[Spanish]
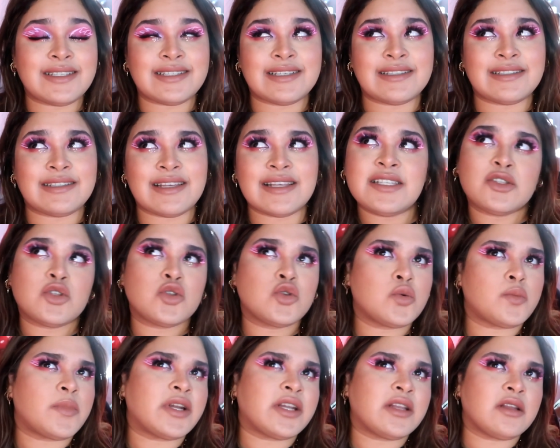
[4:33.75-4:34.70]
dices es
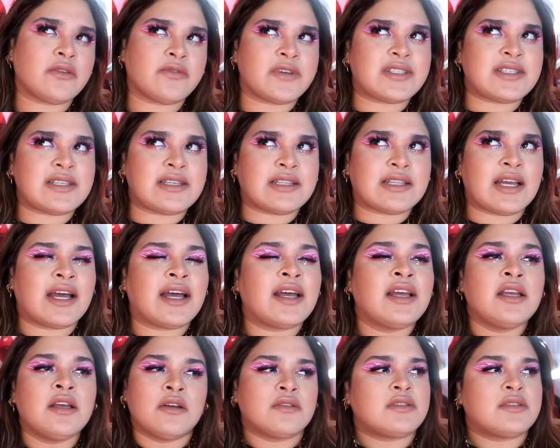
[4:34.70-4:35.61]
súper de oficina,